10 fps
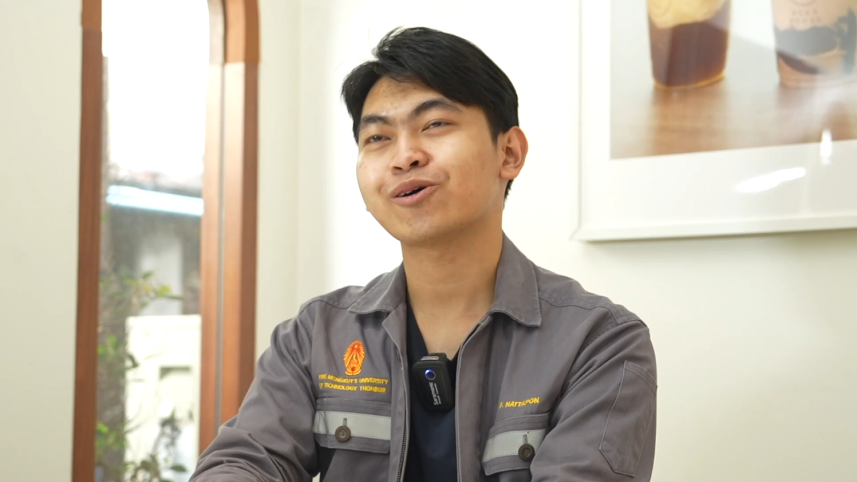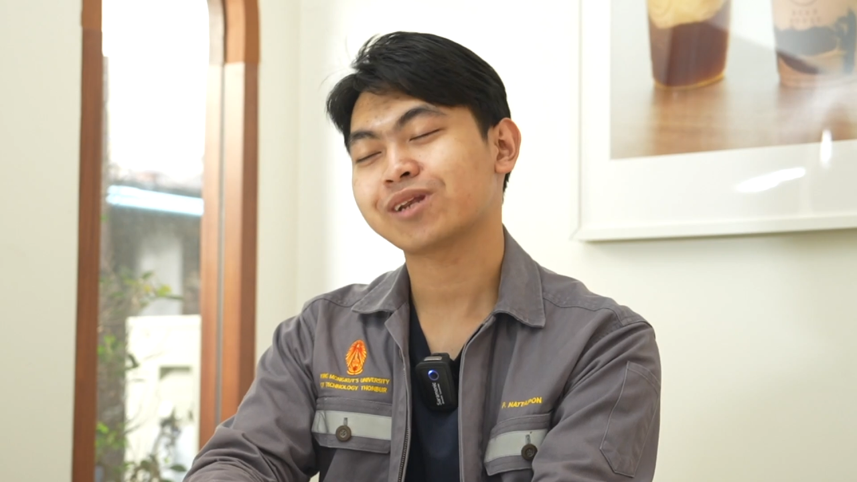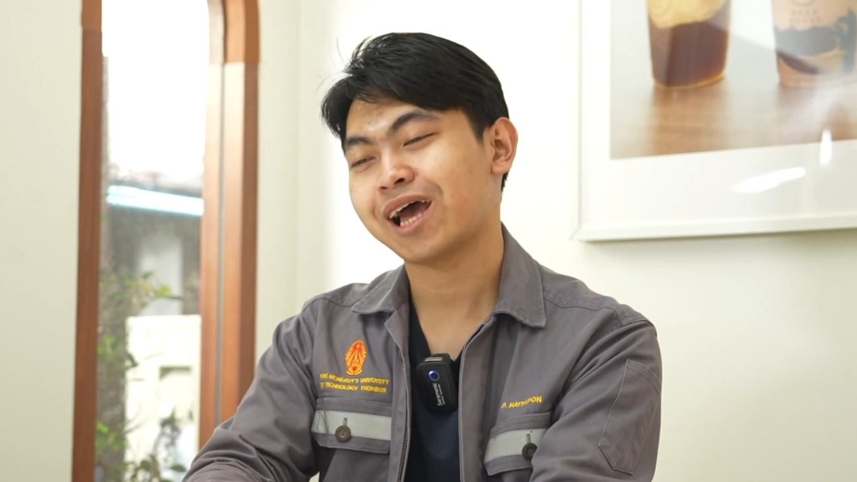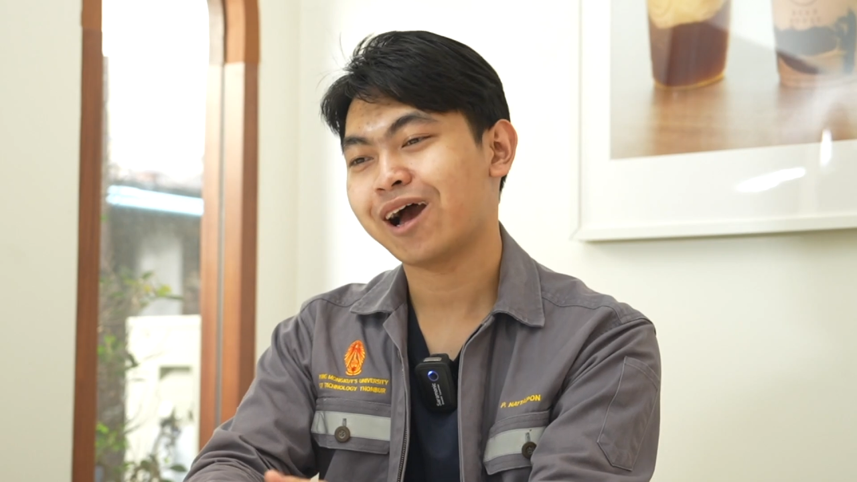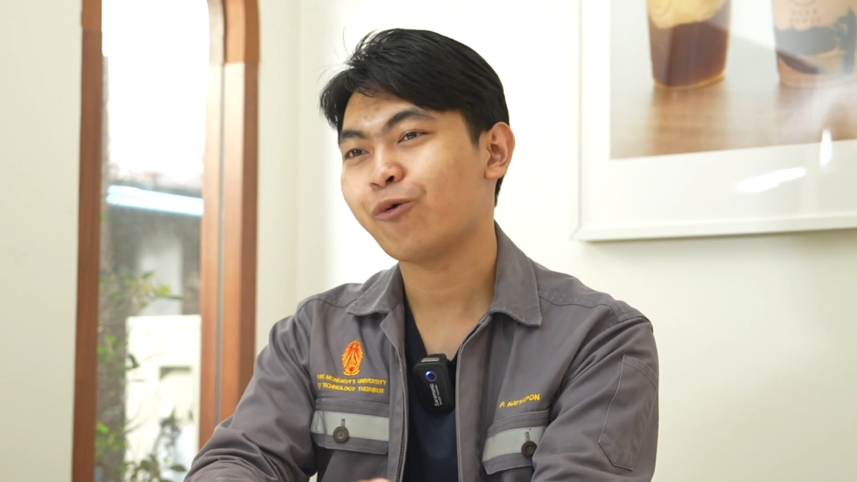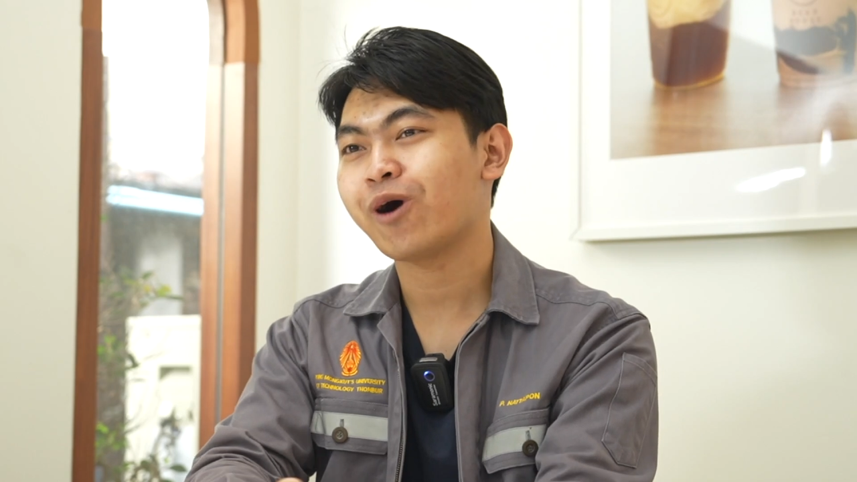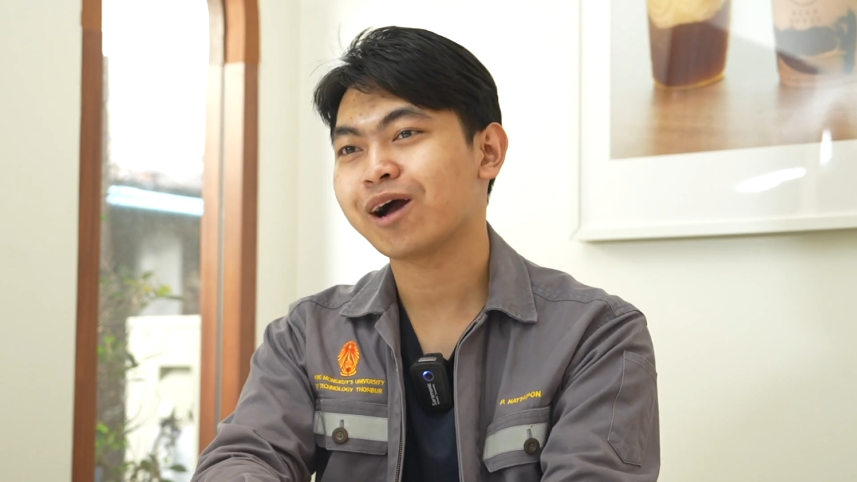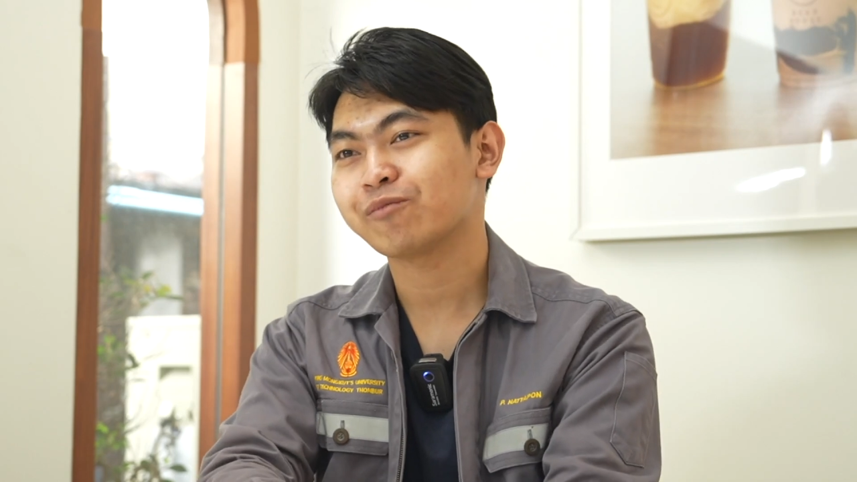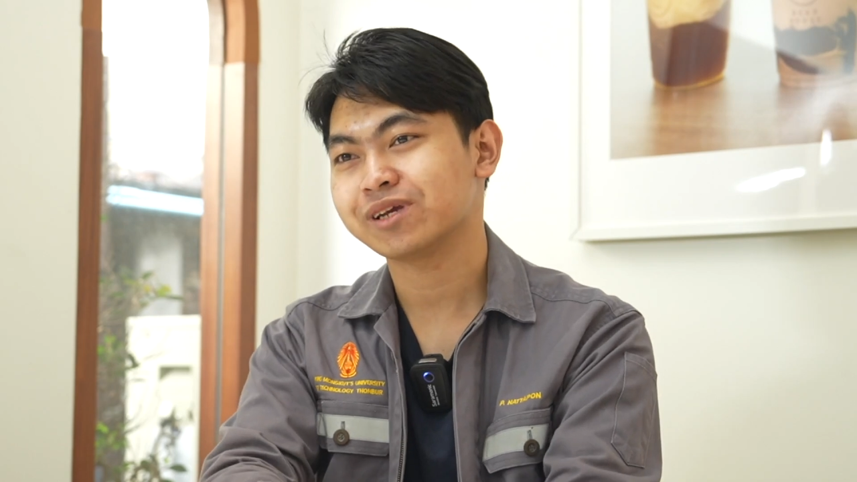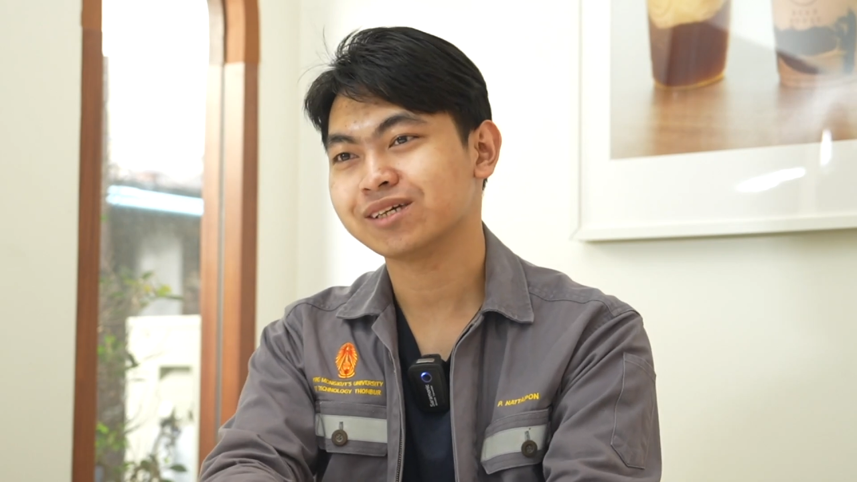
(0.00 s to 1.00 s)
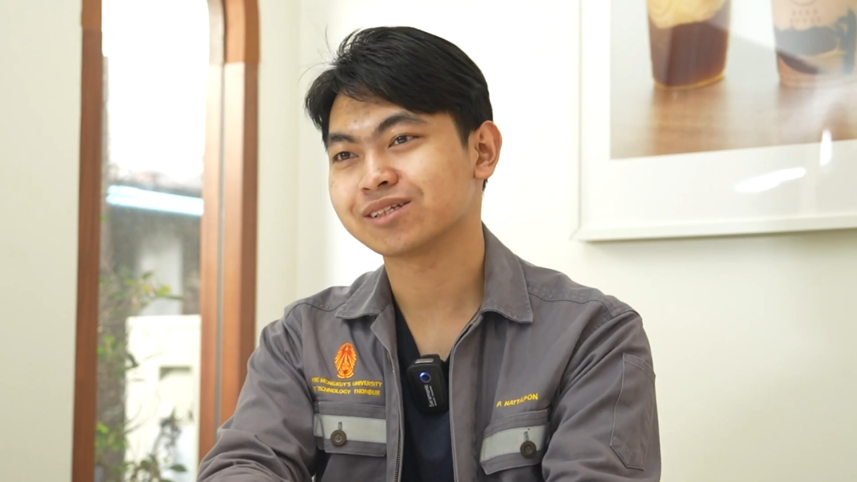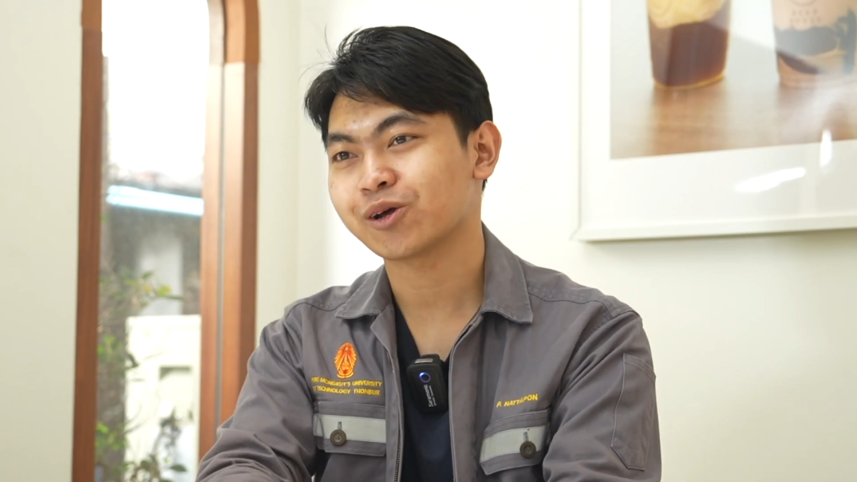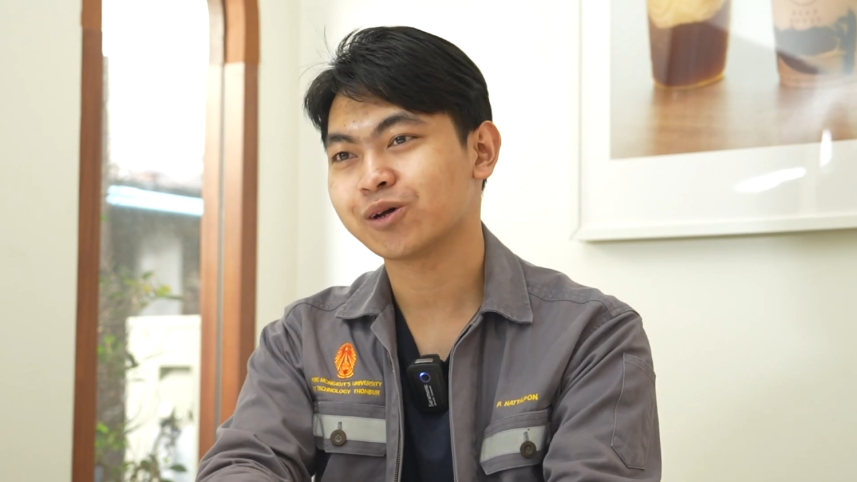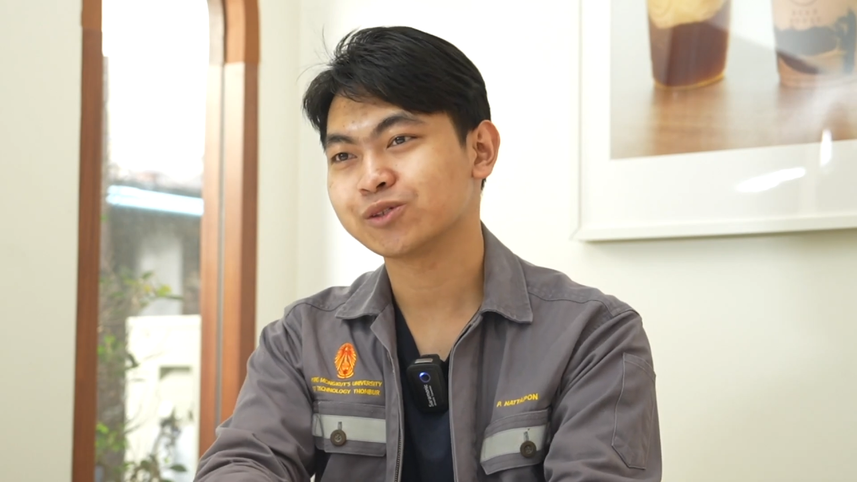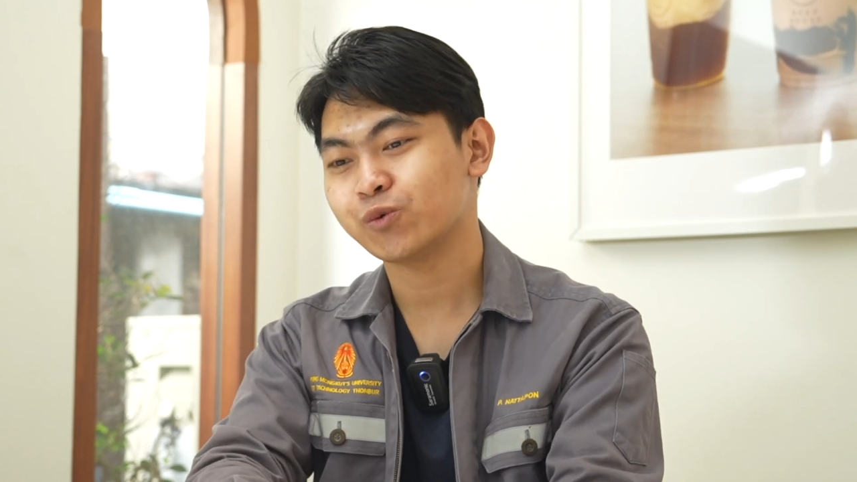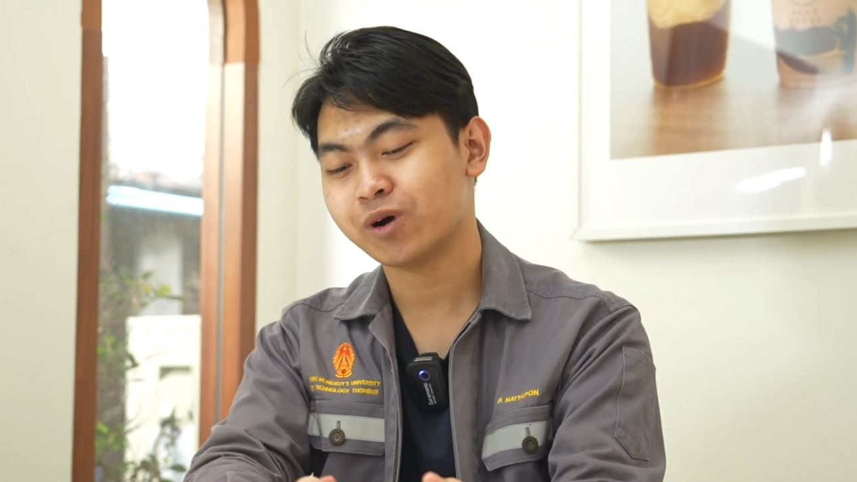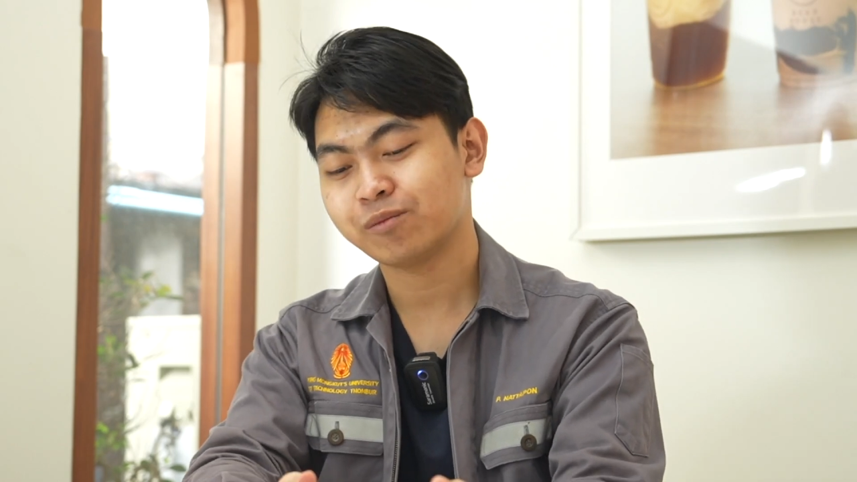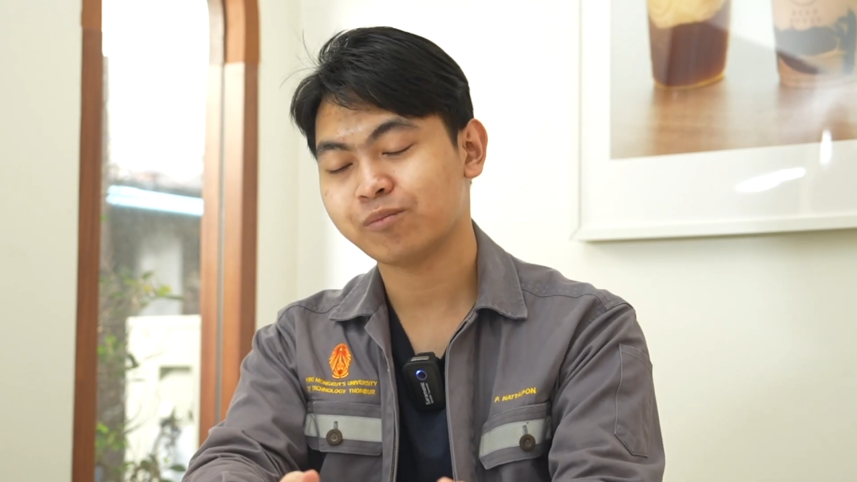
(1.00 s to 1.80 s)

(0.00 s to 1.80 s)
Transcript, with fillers: ต้องเท้าความไปถึงตอนช่วง